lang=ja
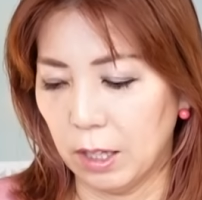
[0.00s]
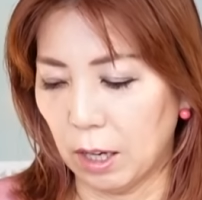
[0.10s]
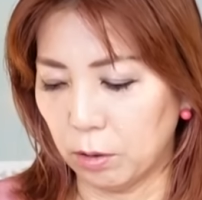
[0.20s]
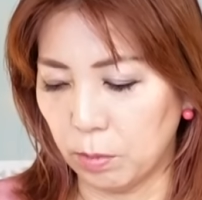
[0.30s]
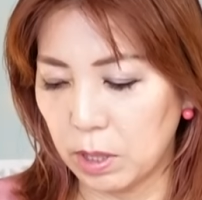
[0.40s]

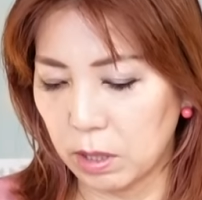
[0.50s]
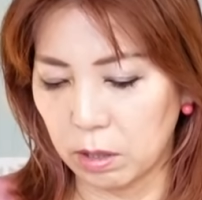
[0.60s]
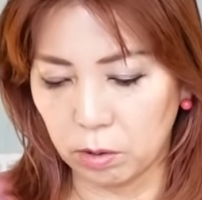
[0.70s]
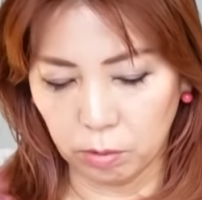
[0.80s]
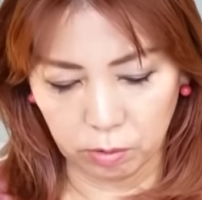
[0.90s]
あの
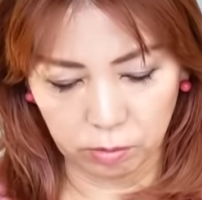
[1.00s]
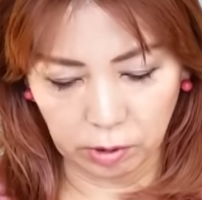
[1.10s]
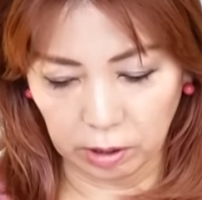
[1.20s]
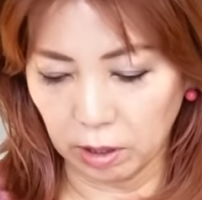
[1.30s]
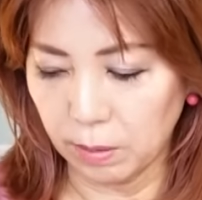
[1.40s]
メッセージを
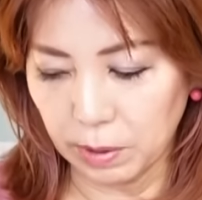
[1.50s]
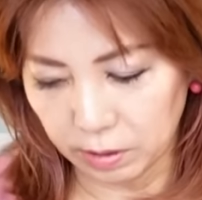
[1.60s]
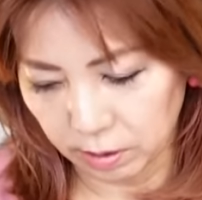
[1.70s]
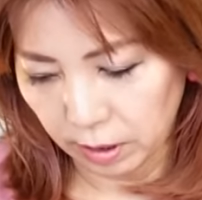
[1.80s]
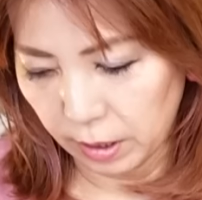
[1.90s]
受けていま
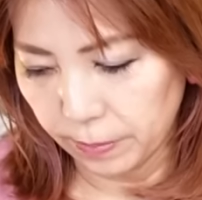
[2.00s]
す。